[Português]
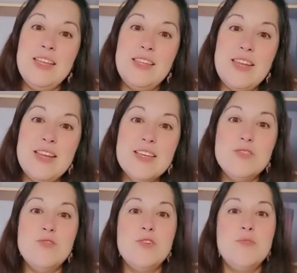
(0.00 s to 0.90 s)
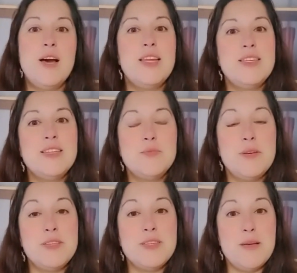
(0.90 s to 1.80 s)
transformar esses
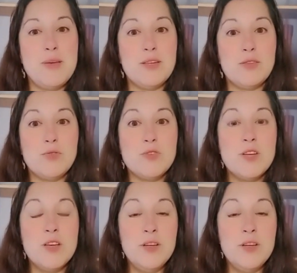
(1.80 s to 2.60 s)
pensamentos.